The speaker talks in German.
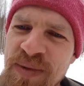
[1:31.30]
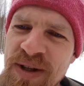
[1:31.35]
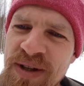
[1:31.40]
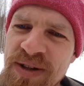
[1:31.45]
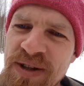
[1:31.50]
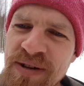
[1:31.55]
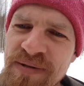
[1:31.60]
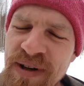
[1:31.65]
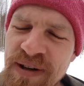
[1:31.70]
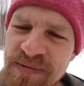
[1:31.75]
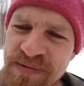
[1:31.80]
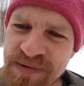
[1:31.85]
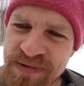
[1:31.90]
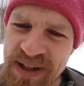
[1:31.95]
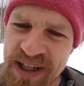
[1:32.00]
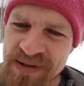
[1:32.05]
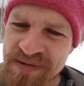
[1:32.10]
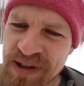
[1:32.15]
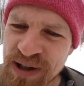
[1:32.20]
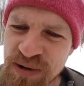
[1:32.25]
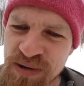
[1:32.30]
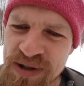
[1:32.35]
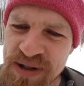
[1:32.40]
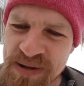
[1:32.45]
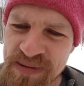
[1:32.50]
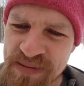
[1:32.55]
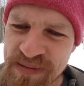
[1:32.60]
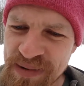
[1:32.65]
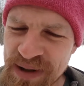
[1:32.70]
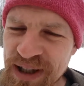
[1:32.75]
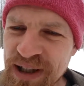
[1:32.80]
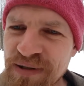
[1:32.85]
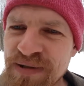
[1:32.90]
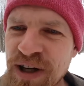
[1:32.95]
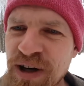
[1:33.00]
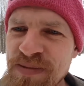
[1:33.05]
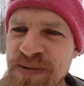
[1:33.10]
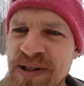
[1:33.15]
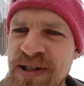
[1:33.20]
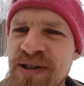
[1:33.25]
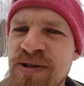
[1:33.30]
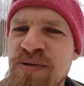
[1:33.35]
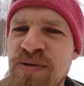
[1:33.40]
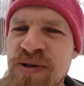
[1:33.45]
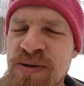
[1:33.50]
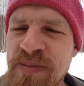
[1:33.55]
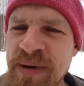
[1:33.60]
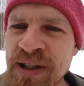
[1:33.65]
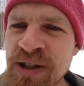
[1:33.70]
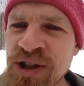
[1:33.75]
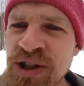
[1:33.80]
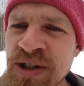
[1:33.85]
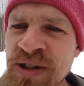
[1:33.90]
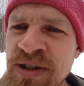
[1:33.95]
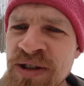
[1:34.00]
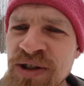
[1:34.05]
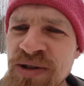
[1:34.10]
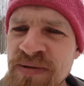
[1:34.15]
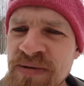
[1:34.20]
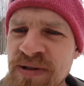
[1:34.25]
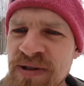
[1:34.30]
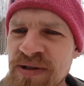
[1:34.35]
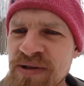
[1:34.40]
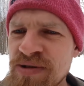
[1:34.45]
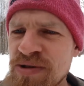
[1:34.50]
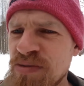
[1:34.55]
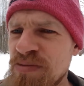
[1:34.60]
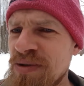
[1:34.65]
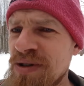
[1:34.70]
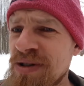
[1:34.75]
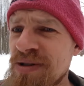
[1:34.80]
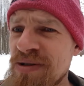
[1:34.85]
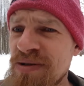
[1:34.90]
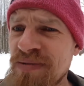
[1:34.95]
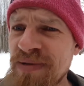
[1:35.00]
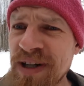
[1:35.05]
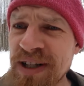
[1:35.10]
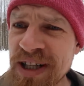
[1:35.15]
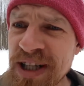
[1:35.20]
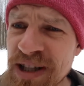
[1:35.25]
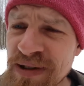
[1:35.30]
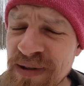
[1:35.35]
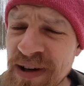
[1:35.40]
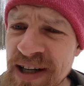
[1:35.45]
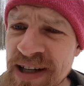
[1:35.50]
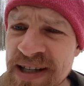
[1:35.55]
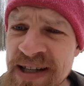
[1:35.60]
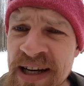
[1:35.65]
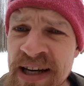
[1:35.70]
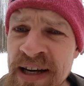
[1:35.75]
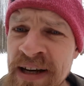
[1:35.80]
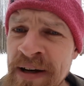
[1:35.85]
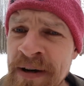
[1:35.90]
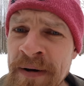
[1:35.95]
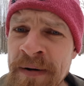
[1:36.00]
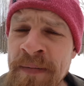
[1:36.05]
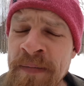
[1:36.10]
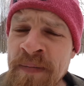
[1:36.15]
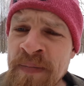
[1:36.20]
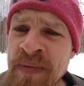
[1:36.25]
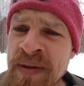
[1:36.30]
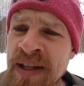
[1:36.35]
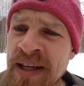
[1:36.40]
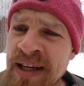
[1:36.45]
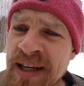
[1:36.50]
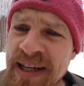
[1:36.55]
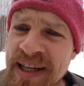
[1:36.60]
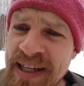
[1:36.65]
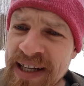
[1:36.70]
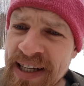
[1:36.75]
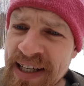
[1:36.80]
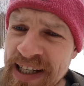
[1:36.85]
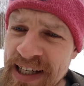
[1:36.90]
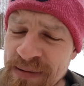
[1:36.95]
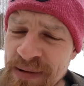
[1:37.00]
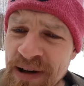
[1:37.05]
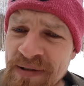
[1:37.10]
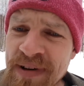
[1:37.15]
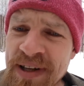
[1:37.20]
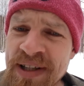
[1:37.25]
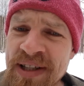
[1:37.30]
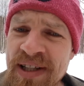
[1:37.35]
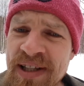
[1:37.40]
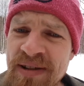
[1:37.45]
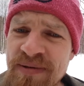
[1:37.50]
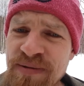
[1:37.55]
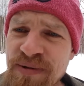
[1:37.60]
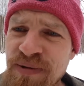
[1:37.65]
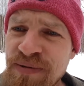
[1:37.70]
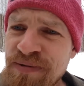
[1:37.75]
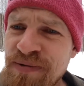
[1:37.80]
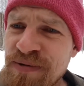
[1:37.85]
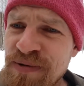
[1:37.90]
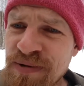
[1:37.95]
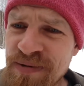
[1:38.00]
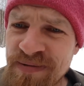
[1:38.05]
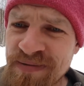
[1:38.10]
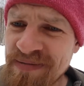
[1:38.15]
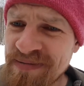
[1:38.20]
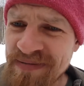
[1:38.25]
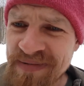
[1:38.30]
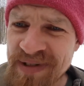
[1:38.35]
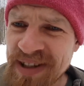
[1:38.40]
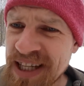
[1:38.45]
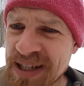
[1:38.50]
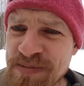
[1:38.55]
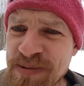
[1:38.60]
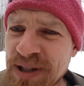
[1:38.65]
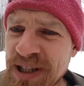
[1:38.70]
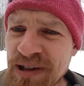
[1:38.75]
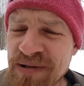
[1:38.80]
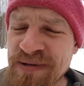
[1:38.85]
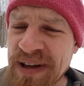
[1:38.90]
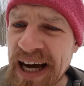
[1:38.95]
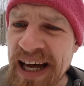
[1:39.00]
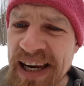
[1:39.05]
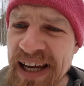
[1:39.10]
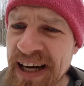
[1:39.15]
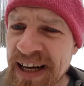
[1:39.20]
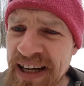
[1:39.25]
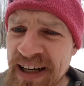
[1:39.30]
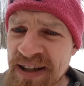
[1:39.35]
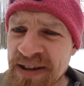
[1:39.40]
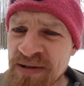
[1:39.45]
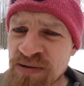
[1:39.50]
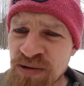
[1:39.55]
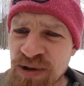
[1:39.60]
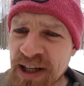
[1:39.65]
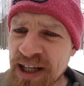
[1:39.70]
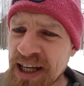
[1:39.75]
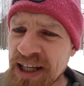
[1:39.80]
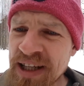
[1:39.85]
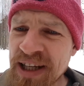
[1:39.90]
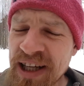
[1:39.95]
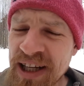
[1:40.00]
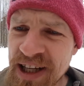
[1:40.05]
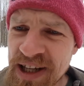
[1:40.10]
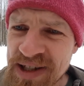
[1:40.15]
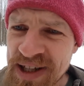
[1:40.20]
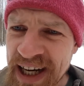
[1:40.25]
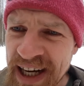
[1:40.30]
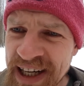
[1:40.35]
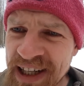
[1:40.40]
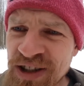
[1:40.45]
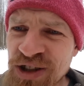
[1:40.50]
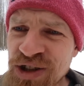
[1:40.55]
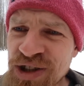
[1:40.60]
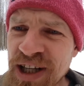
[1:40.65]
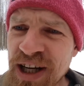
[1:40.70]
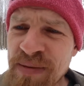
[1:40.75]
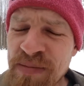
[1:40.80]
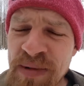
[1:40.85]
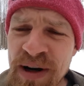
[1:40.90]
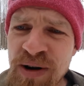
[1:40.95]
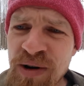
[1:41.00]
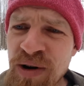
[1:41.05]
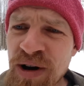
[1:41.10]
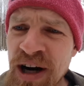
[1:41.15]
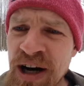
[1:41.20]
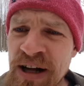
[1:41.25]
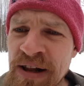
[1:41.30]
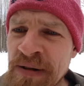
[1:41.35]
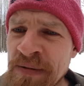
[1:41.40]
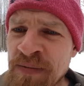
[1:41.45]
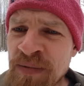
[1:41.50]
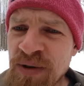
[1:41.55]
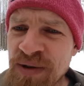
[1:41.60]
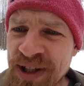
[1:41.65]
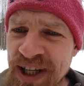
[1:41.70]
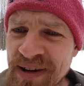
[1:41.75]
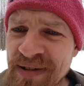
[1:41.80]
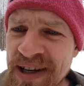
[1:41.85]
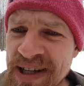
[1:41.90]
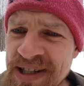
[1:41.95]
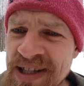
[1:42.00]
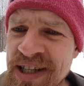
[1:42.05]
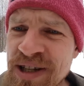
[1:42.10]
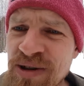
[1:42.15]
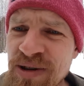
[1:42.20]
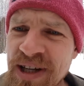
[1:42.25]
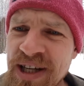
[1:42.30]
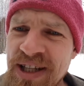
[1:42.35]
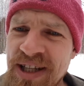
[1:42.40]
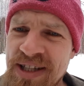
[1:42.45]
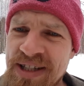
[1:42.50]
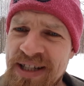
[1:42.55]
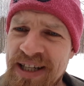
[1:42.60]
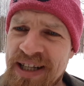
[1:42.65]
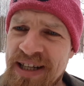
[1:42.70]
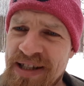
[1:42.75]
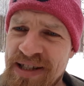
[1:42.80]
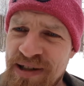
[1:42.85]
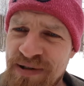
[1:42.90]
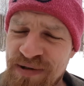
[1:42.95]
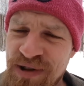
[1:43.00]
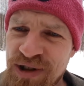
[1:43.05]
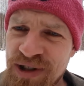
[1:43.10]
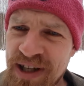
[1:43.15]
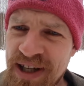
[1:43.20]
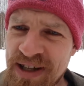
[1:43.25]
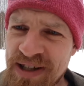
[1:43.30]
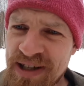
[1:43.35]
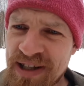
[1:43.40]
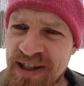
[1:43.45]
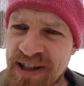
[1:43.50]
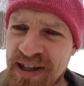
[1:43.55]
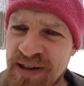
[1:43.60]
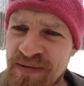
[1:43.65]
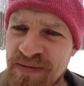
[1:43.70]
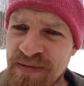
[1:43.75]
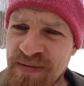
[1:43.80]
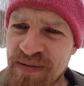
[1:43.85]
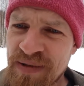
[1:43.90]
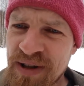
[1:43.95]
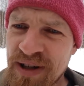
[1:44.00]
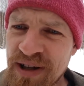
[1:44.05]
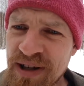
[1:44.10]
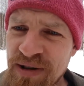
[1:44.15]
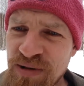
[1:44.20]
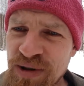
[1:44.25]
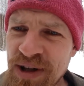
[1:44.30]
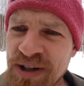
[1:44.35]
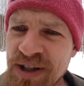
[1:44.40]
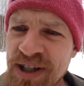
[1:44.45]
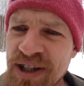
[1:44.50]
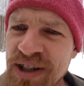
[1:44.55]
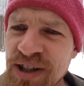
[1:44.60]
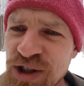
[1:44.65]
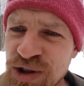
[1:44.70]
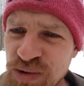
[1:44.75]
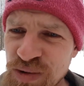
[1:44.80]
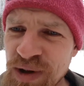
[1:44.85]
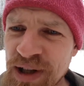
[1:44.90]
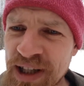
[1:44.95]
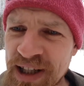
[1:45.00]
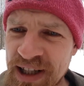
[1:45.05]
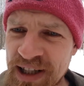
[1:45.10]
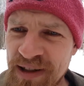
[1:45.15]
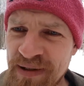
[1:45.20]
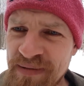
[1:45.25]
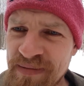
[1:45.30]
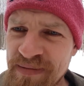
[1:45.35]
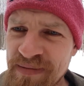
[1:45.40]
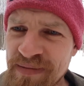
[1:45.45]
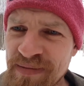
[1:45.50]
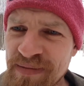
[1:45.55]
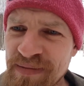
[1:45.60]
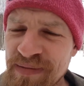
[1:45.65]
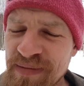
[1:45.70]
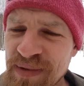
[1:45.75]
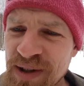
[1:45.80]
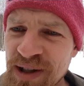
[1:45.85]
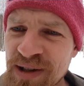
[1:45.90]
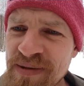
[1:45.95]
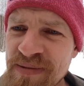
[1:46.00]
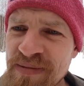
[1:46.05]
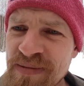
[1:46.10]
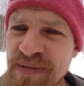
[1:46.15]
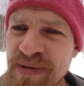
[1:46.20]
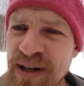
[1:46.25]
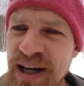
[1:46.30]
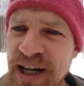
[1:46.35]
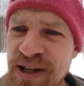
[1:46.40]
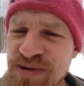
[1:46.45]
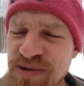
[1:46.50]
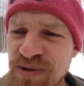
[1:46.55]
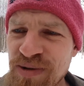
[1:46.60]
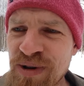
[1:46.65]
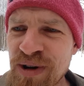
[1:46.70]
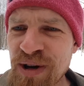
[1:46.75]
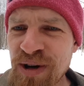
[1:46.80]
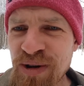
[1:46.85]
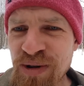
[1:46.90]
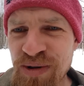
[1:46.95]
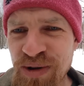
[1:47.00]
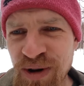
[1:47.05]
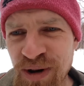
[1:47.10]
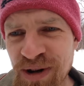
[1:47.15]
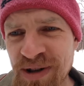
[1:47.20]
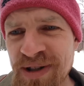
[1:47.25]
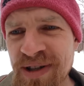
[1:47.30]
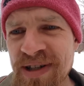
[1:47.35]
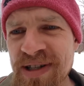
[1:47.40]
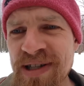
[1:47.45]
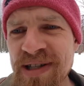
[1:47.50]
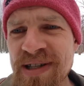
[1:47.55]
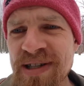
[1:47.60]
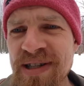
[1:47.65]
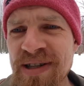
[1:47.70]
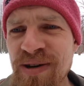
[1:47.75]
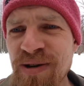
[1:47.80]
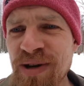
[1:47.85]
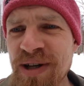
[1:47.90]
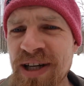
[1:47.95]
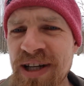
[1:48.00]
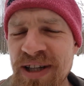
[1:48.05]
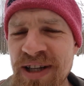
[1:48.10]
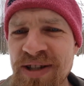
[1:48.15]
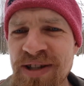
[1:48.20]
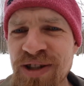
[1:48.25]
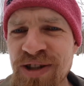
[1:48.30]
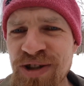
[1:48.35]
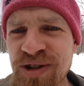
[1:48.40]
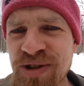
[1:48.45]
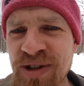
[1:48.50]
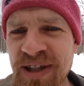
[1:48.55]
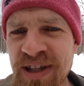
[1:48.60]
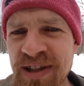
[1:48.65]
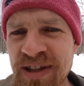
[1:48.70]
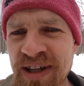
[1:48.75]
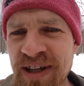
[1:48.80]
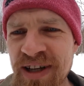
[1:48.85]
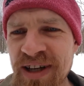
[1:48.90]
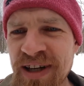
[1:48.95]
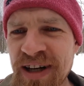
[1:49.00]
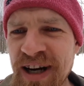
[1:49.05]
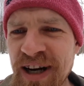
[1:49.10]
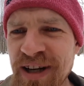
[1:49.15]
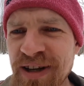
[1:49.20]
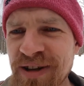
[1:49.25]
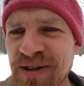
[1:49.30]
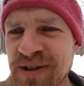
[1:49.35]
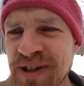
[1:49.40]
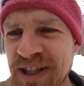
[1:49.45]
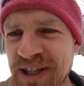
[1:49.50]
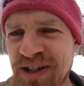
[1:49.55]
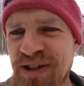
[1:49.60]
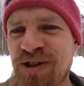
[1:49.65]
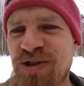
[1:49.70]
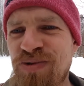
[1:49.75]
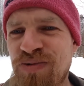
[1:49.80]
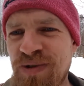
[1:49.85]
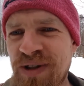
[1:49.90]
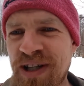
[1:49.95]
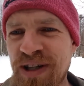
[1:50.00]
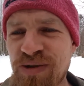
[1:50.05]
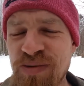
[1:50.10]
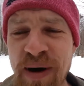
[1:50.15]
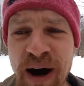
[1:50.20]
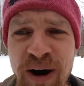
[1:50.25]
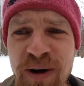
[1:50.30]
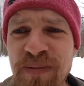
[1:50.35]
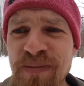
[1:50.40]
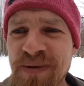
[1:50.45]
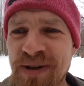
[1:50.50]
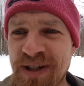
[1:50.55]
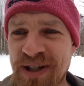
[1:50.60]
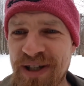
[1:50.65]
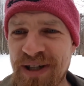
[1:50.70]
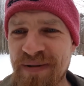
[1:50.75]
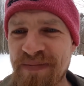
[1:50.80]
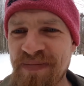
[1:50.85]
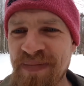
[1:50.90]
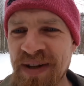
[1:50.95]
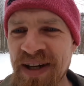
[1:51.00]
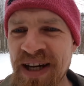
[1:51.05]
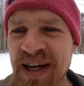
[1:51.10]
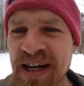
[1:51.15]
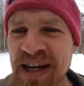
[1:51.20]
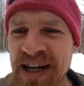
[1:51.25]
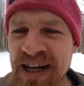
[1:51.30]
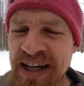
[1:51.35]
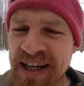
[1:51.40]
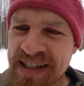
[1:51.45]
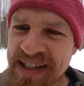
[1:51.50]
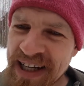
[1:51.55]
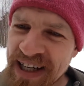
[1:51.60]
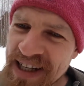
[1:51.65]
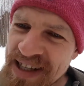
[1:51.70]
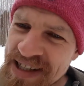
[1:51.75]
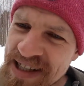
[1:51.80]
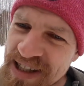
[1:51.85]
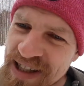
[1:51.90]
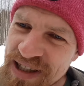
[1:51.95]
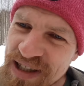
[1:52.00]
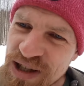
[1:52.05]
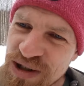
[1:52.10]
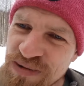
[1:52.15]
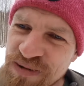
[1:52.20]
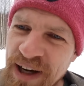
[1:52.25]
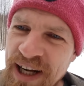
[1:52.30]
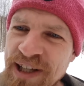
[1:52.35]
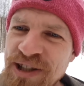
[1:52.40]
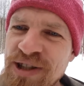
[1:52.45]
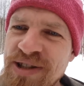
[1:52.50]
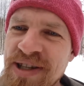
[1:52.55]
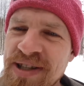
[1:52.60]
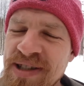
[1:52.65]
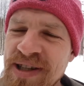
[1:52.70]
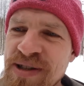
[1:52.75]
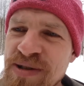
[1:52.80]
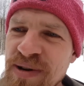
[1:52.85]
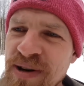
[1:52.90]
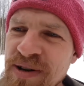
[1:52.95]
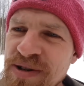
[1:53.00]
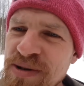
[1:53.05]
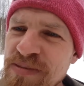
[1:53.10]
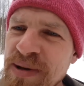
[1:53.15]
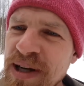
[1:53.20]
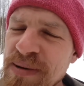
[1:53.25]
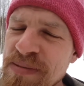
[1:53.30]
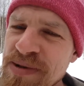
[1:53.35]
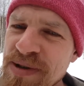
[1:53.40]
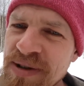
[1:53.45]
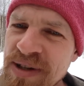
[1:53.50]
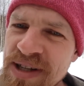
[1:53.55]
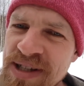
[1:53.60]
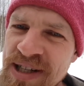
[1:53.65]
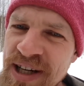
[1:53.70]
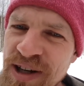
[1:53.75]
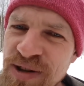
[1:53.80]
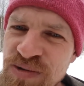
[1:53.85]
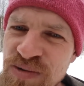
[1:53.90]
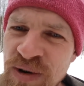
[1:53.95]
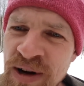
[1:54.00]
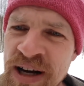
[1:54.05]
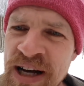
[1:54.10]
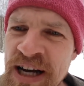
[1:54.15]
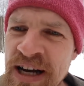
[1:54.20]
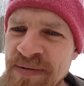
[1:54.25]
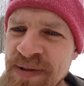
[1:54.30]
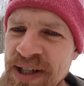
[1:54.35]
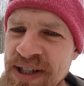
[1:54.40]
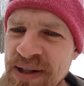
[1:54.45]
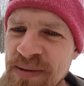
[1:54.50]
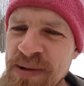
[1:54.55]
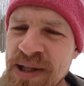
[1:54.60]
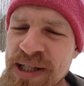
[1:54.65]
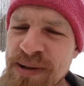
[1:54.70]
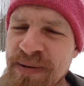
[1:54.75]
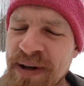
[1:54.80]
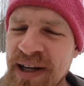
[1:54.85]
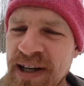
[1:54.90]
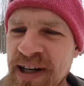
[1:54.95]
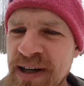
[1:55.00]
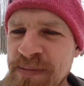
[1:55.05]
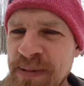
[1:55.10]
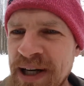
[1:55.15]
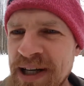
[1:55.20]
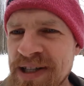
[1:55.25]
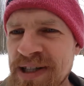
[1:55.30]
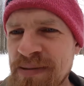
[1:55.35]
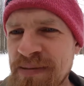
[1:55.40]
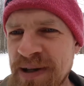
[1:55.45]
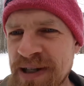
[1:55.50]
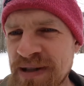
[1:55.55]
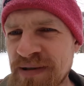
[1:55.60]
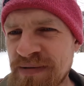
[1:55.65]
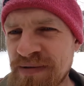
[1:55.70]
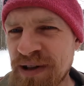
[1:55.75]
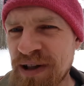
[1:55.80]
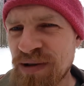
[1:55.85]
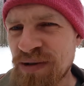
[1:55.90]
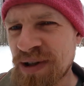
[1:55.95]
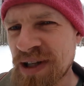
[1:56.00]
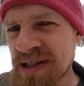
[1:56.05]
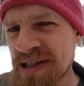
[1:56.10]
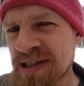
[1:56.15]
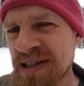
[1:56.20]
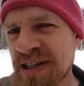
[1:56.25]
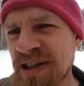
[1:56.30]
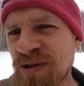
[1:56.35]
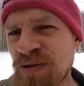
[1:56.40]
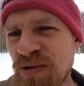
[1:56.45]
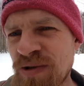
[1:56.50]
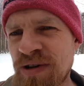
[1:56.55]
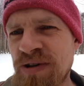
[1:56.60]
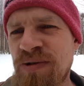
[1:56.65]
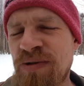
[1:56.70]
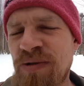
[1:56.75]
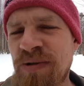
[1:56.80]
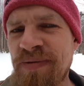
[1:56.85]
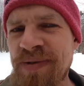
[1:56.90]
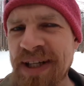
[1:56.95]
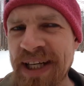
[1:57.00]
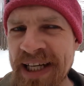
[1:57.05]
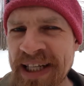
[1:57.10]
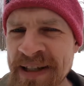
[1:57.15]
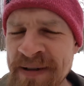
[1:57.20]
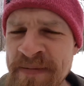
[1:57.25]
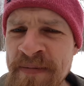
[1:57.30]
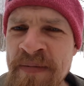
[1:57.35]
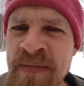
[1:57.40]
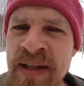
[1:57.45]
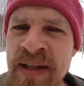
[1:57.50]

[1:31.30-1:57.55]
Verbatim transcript: Na, ne, weil das Virus betrifft hauptsächlich uns Menschen, zumindest soweit ich weiß. Klimawandel, wofür, das betrifft alle Arten oder generell das Artensterben auch. Und da war es nicht okay, dass die Kids auf die Straße gehen äh, oder nicht in die Schule gehen. Ne? Also, und heute ist es okay, dass die Kinder alle nicht in die Schule gehen. Überhaupt nicht. Ich sage jetzt nicht, dass es falsch ist, dass die zu Hause bleiben sollen. Ich sage nur, dass damit zweierlei Maß gemessen wird. Und das ist nicht in Ordnung, denn